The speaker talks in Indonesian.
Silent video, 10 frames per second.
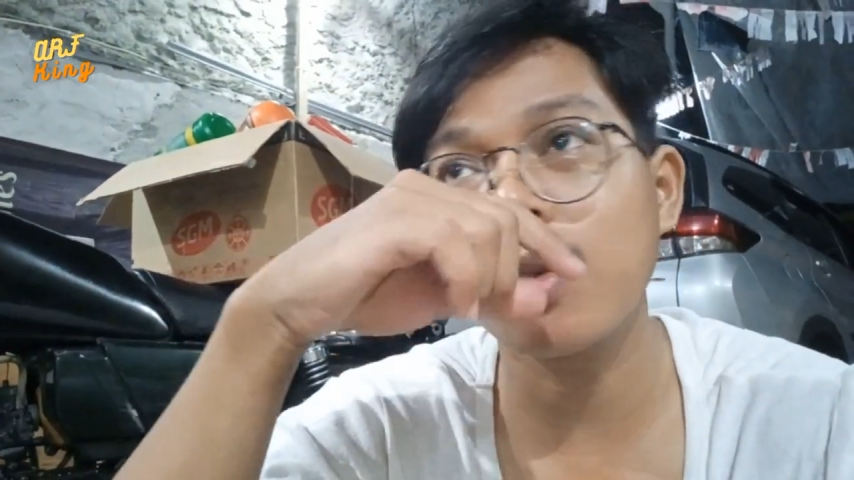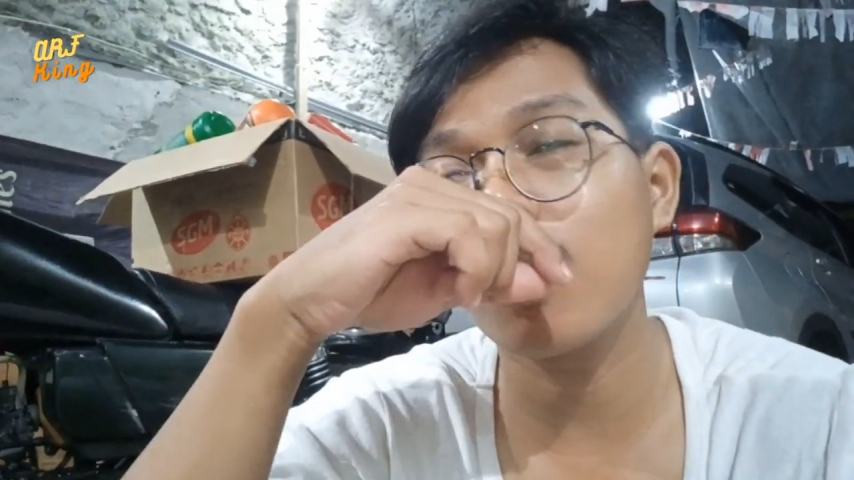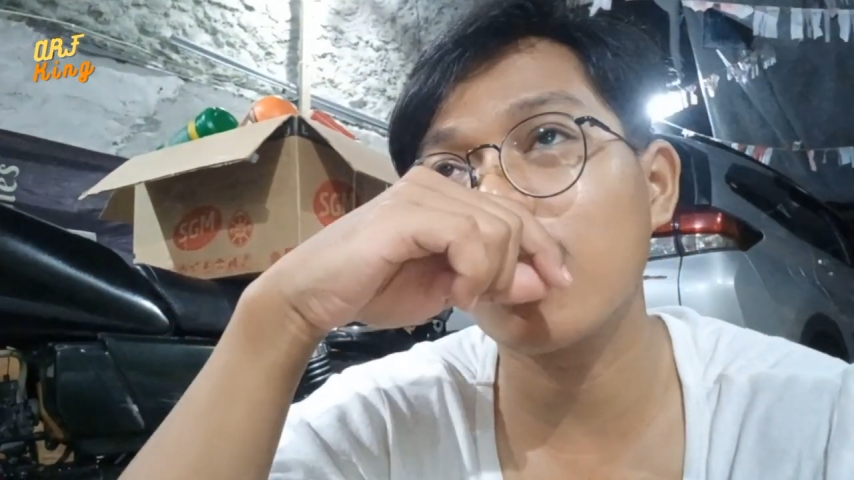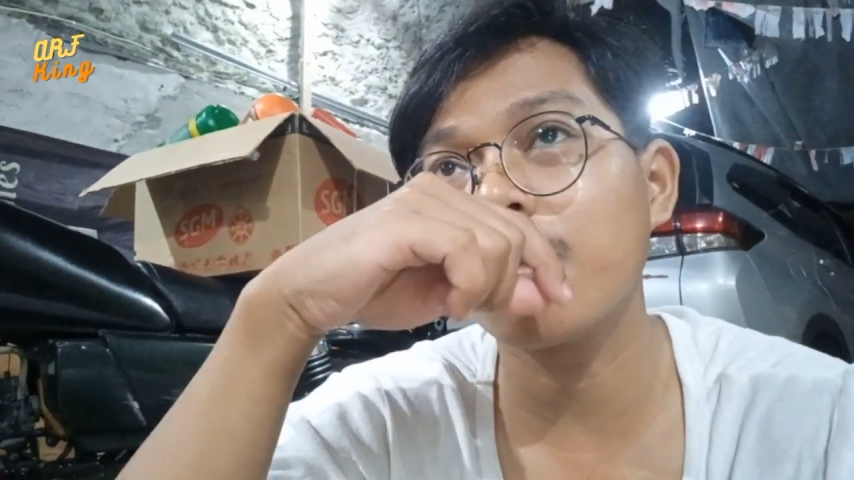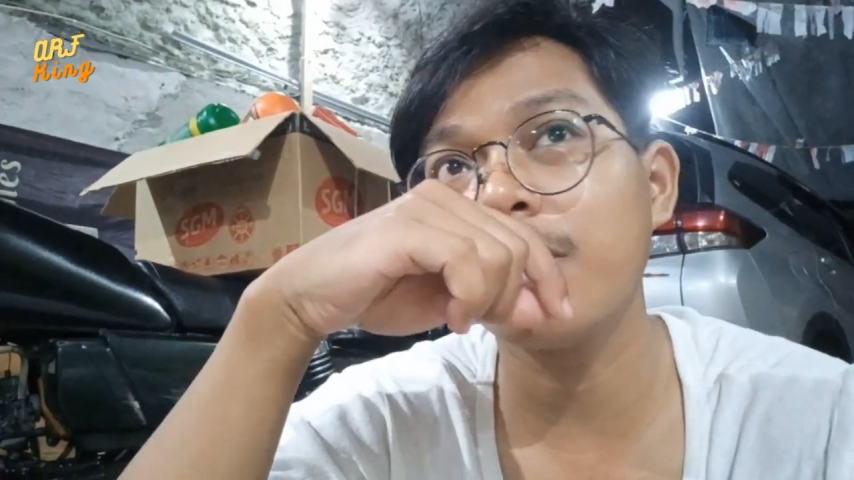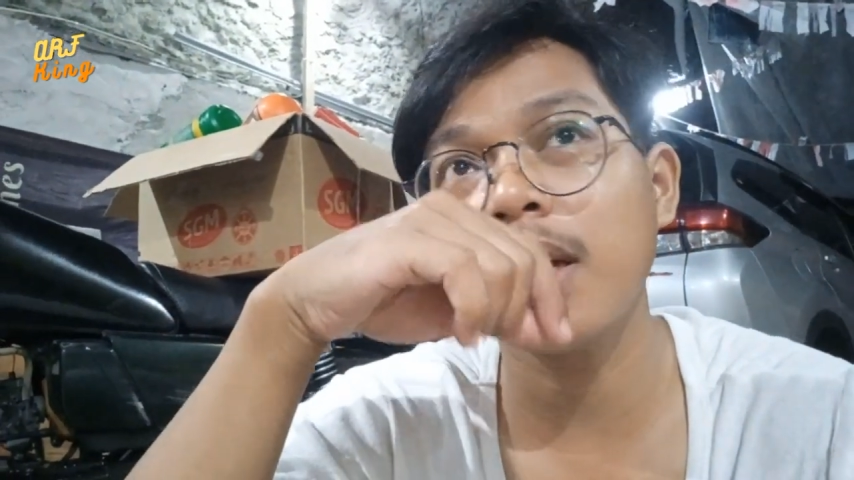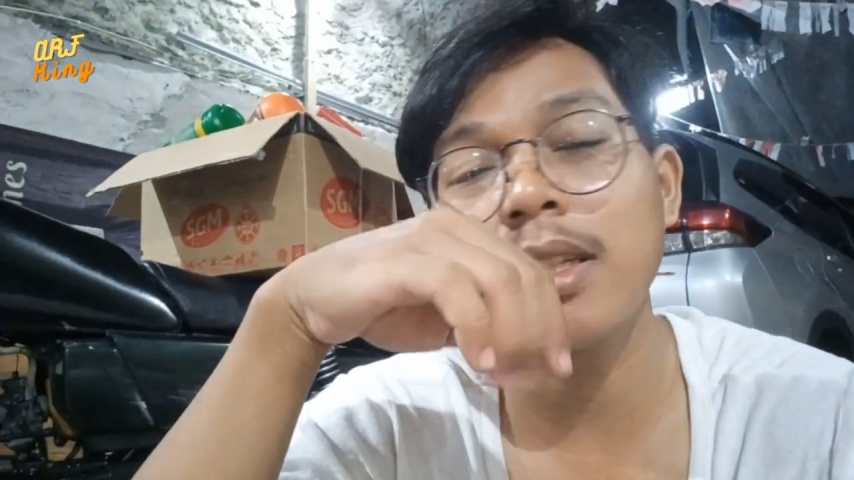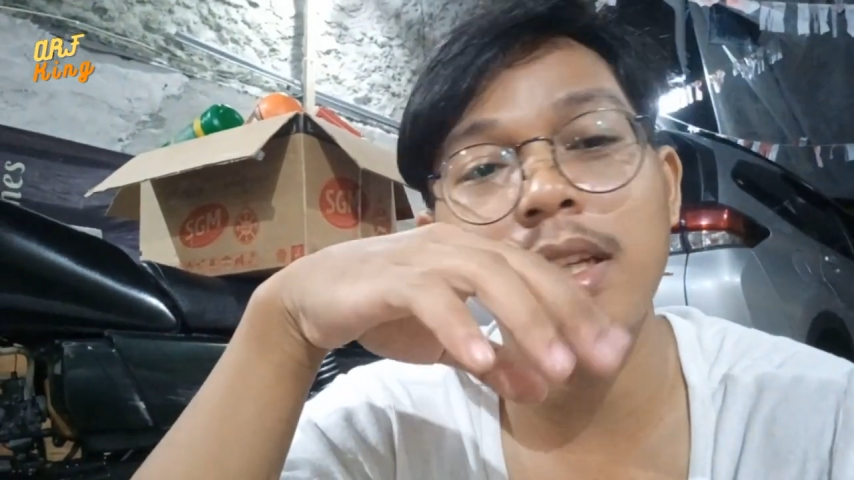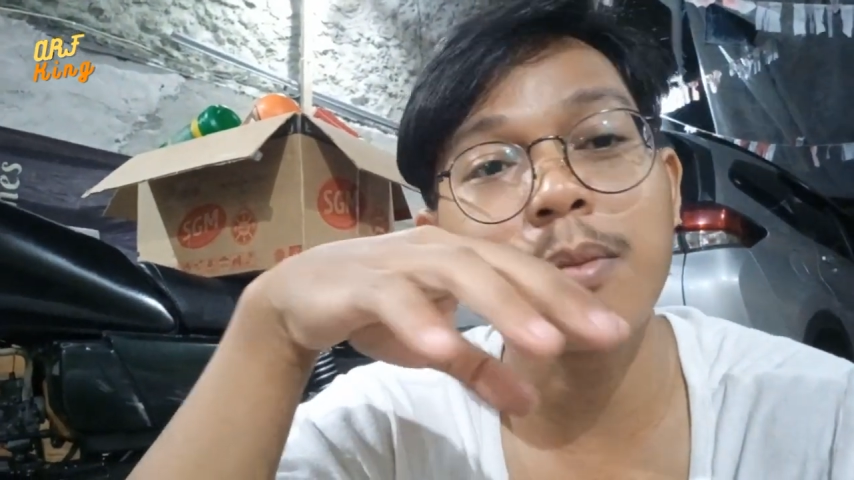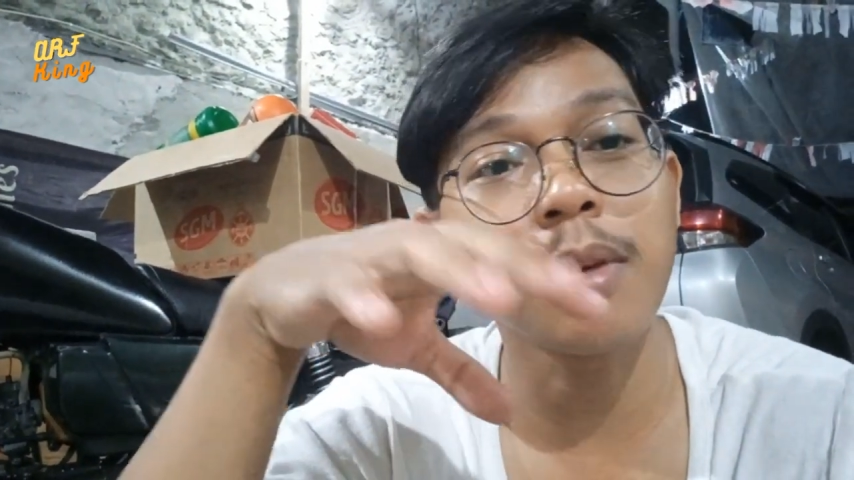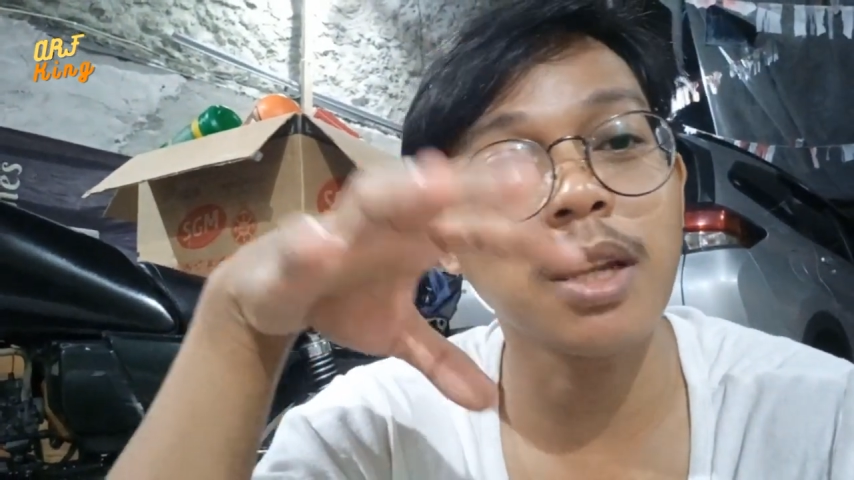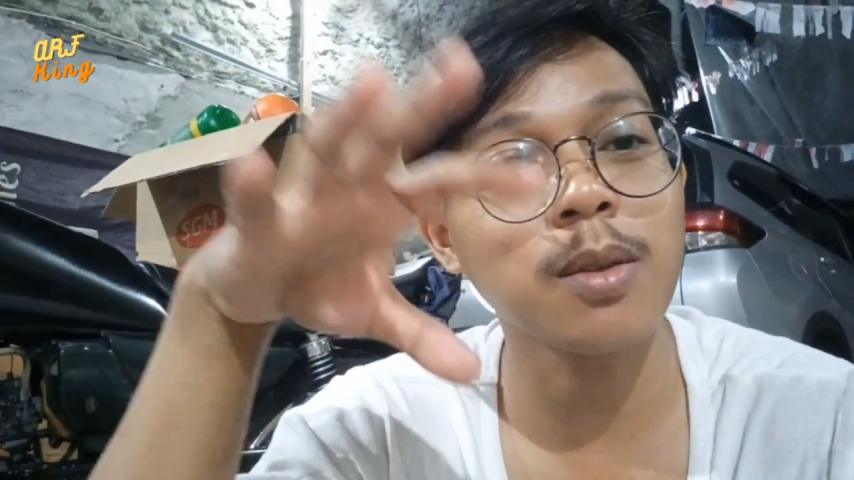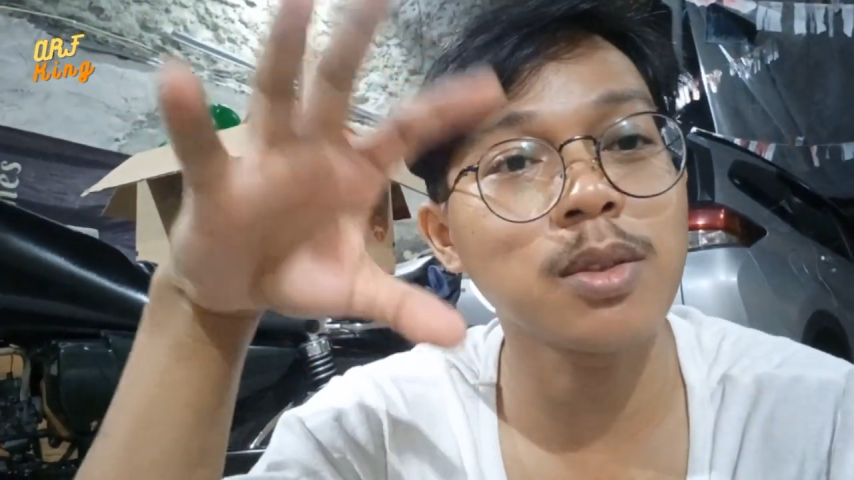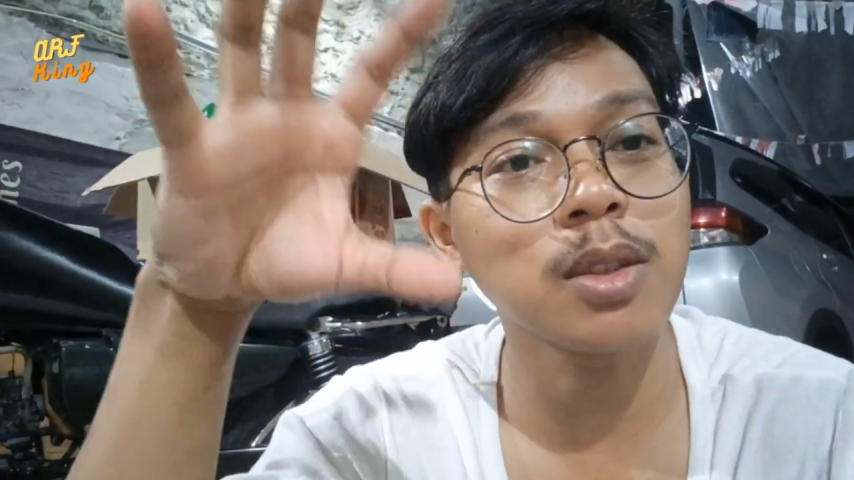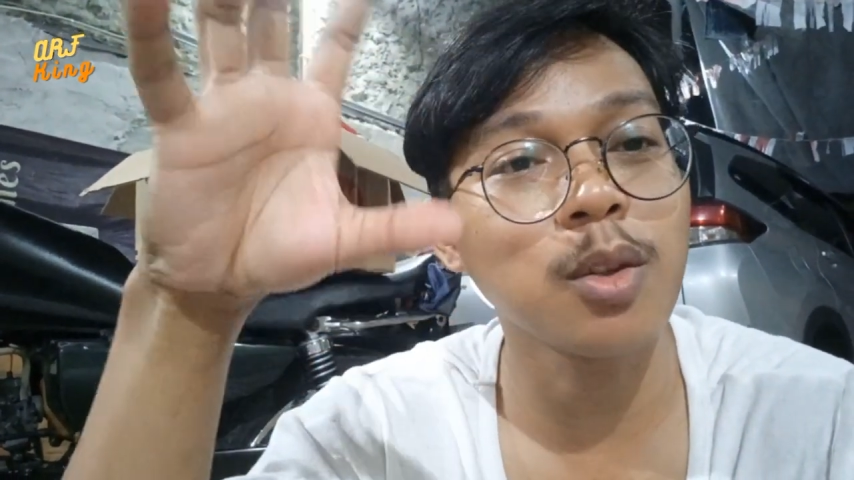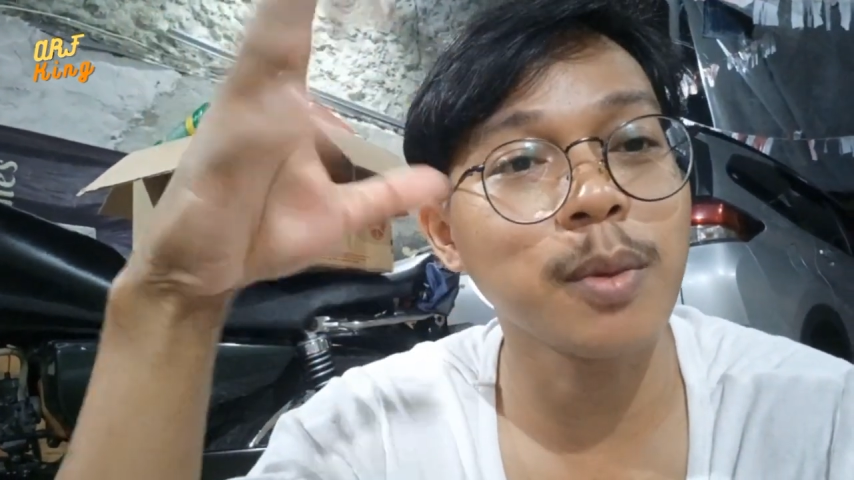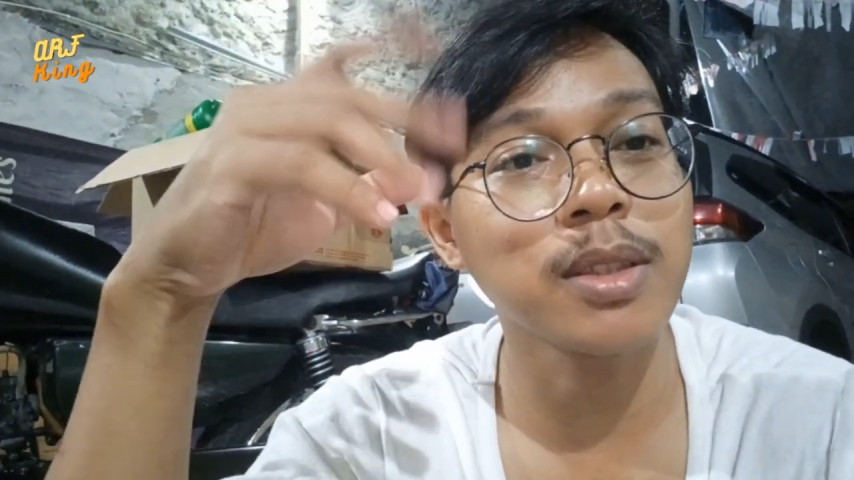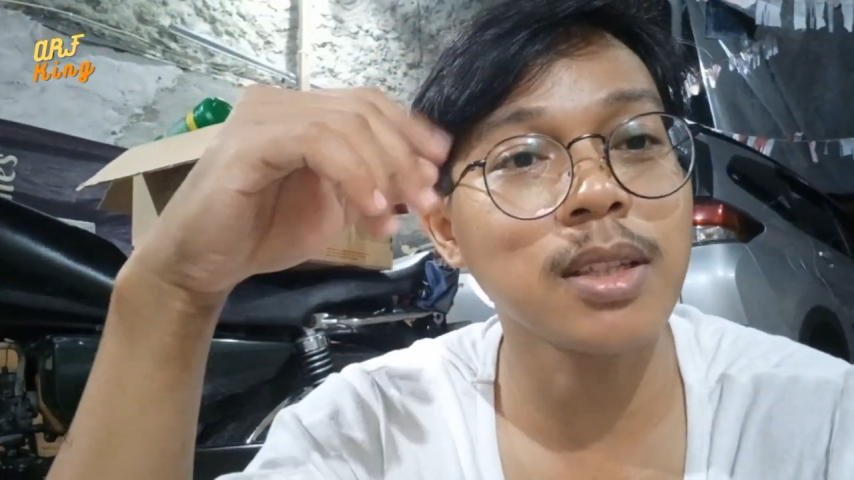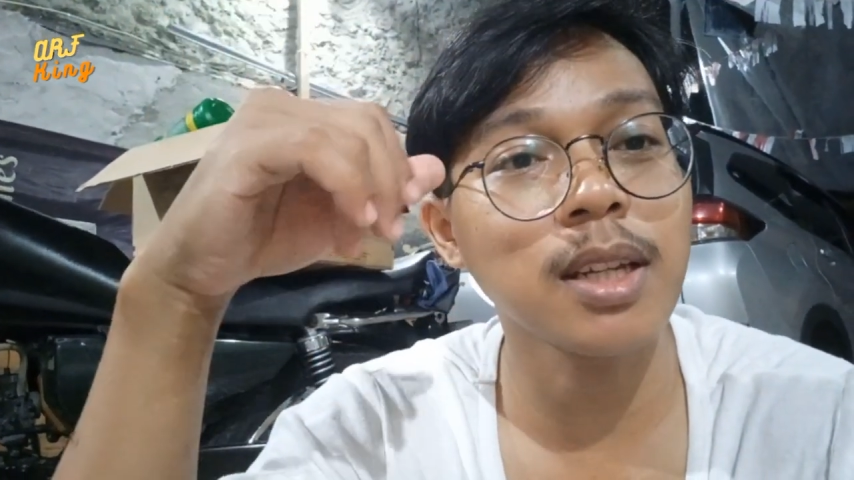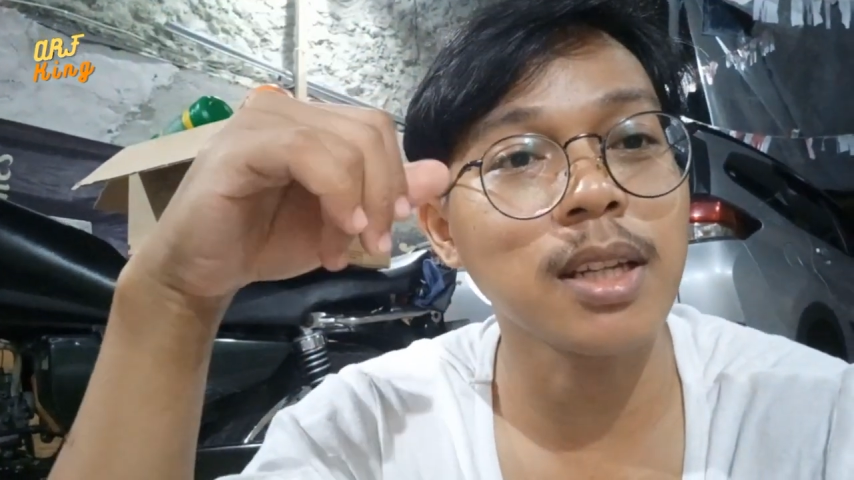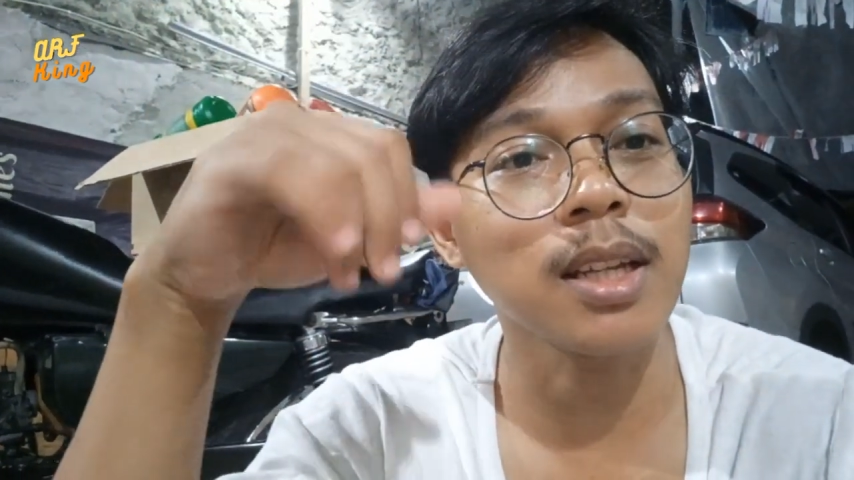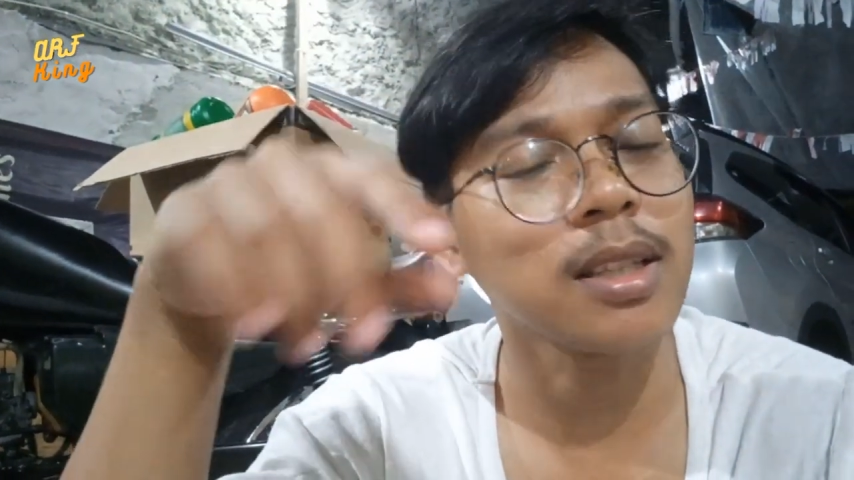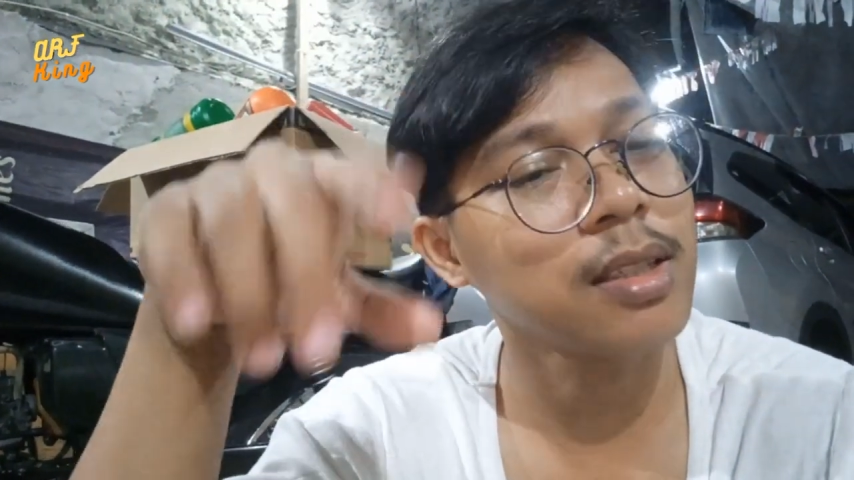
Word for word: kurang lebih ada 500 kilometeran lah